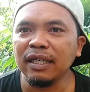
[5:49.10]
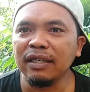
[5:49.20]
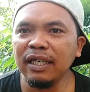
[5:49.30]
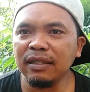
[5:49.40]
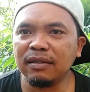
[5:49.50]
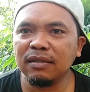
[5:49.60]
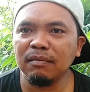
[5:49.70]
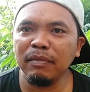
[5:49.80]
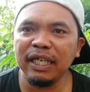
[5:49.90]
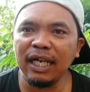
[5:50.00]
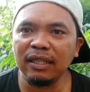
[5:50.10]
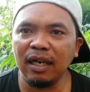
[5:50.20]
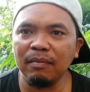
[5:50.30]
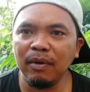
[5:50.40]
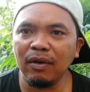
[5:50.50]
Jadi
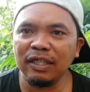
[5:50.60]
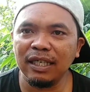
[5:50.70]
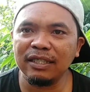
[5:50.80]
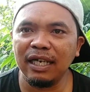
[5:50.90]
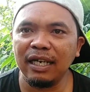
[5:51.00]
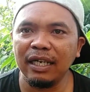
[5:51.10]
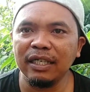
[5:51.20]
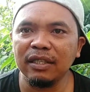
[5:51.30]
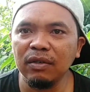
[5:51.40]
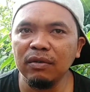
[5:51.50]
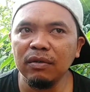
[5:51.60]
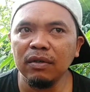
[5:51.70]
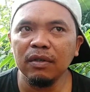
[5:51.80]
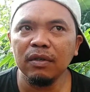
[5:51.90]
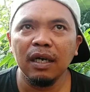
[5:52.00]
meningkatkan porositas tanah itu
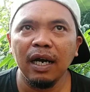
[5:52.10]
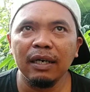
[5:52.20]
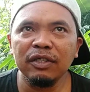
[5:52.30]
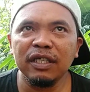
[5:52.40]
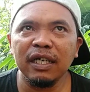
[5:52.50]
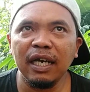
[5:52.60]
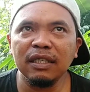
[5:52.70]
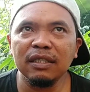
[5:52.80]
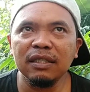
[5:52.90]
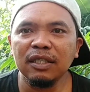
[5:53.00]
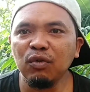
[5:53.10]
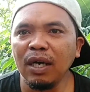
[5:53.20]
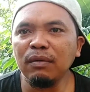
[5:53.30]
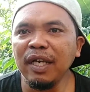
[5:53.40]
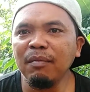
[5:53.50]
harus dengan
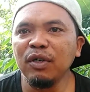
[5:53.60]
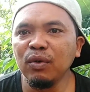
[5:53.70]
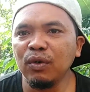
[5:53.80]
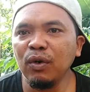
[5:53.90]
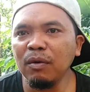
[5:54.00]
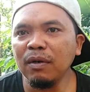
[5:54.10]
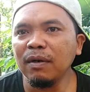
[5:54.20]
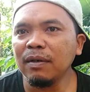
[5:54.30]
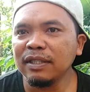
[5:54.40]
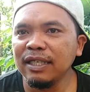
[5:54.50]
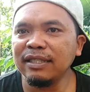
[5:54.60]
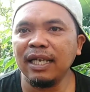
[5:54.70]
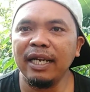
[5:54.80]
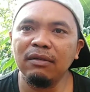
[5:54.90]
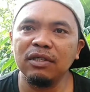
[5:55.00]
suatu yang mendukung jenis
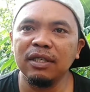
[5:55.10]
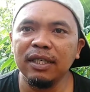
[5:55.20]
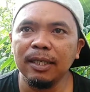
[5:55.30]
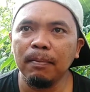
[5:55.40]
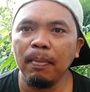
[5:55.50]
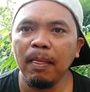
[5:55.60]
tanah itu sendiri.